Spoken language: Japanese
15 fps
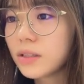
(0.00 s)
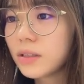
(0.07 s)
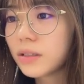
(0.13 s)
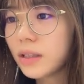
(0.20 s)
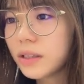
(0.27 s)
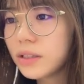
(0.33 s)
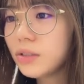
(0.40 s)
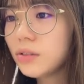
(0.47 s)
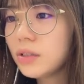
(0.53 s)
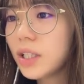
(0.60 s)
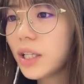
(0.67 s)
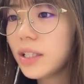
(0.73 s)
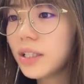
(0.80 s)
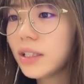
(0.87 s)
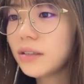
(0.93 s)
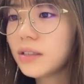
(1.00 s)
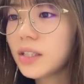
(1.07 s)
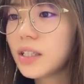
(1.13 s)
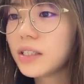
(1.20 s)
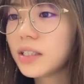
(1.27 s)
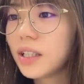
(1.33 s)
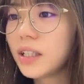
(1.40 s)
多少焼いたぐ
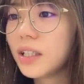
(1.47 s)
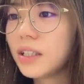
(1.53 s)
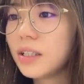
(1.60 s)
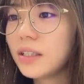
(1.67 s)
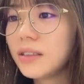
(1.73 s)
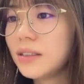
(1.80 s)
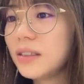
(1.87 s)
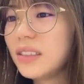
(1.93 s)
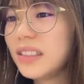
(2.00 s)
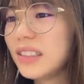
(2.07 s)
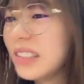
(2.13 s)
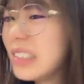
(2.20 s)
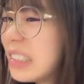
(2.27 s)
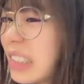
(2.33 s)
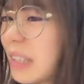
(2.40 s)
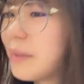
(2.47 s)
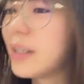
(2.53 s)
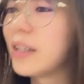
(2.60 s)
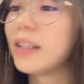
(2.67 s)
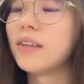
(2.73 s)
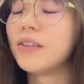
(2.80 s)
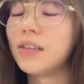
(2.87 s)
らいじゃダメな
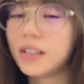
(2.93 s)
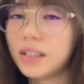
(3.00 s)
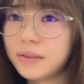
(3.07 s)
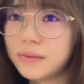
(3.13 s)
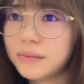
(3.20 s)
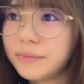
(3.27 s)
んだよな